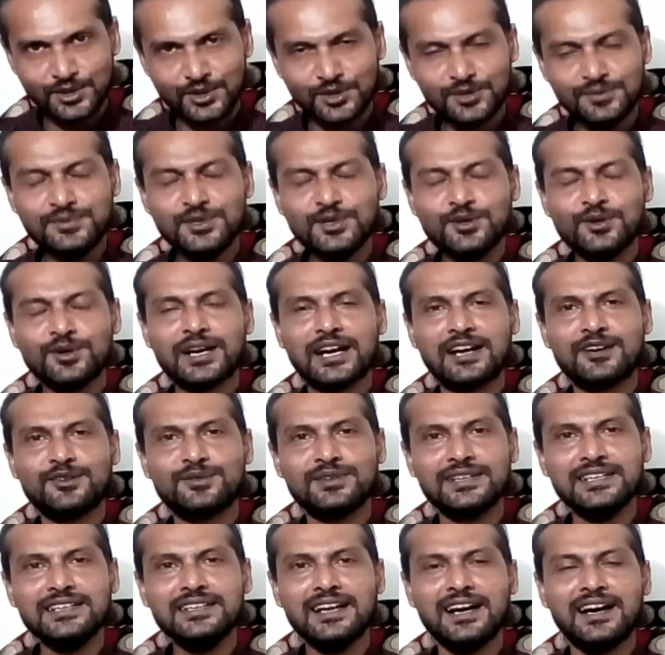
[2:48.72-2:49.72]
ধর্মীয়
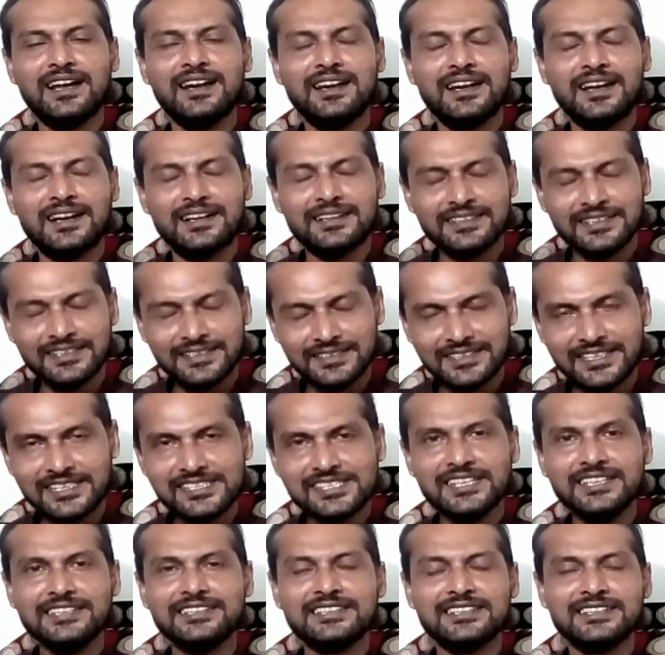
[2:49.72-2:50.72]
কারণেই আল্লাহর
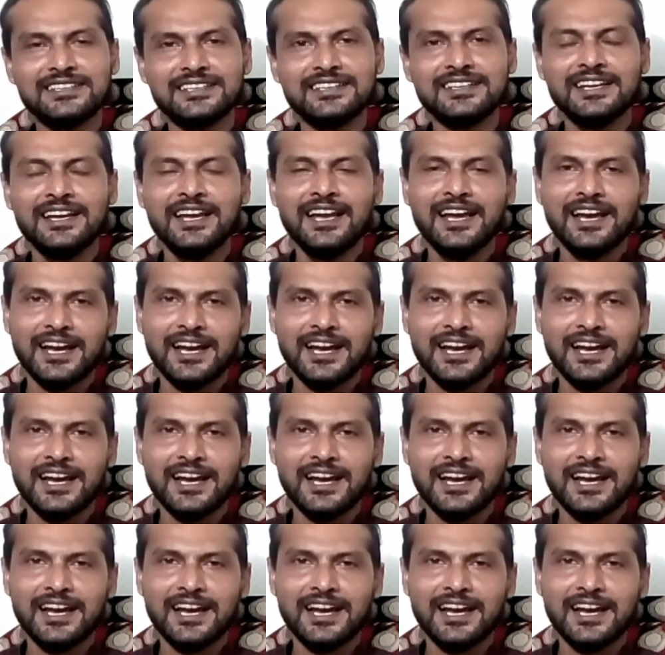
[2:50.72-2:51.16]
নির্দেশে তিনি